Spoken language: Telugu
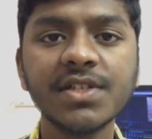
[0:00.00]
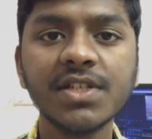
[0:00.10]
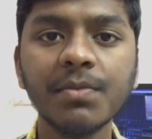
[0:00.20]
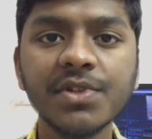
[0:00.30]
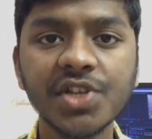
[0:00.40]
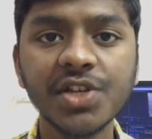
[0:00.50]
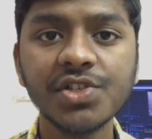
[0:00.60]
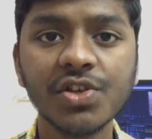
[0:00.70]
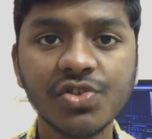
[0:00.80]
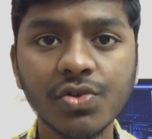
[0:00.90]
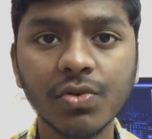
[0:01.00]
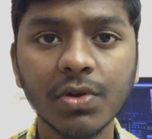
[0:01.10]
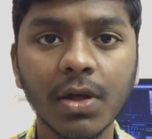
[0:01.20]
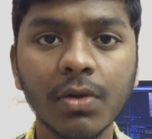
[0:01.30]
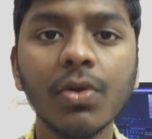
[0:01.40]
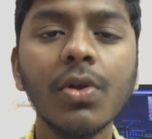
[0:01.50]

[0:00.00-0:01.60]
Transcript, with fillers: సిస్టమ్ ని చేంజ్ చేస్తూ ఉంటారు